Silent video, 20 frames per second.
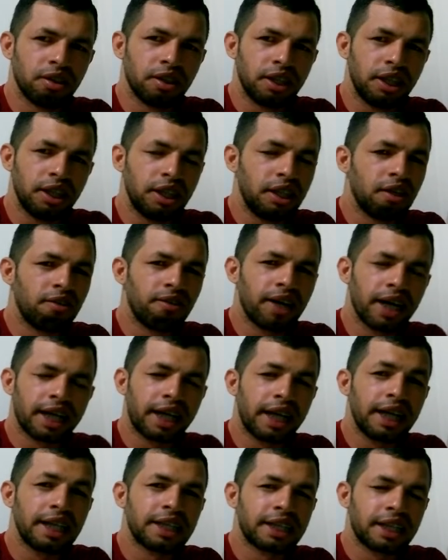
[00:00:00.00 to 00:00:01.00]
e não há
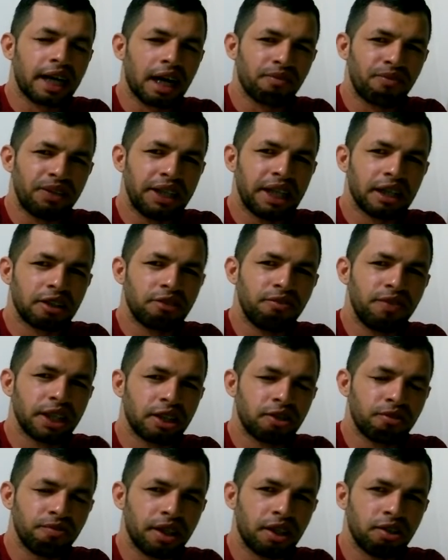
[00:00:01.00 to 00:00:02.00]
quem escape das
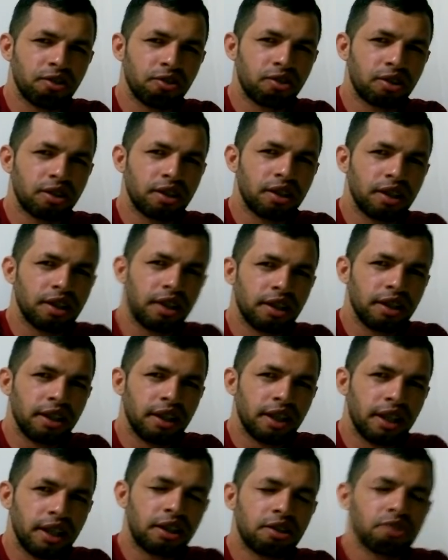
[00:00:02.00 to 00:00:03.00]
minhas mãos.
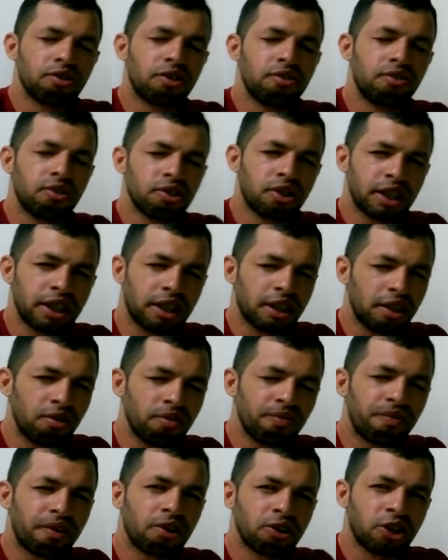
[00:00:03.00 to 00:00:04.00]
Então, se você tem
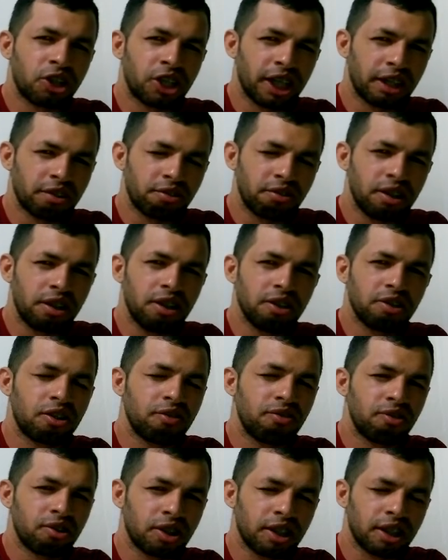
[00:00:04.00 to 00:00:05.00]
um projeto de Deus,
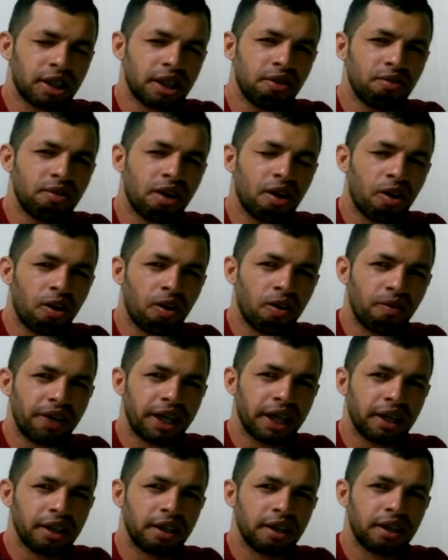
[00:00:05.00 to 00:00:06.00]
se você tem uma
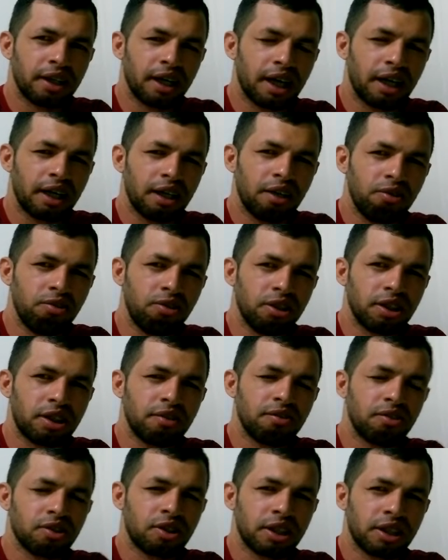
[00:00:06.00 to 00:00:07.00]
obra, aleluia,
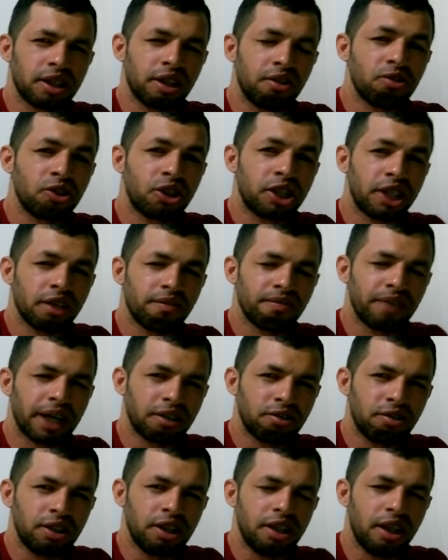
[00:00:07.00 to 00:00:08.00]
se você tem um
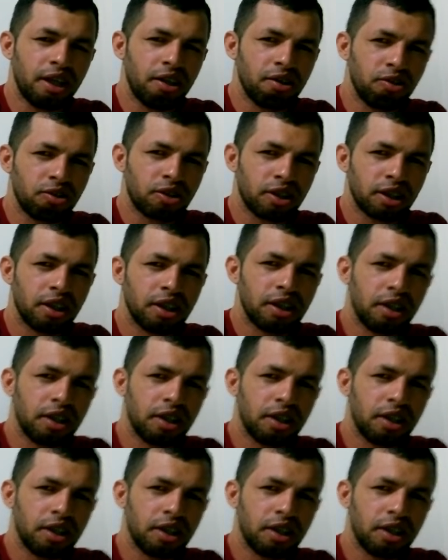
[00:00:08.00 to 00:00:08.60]
chamado de Deus,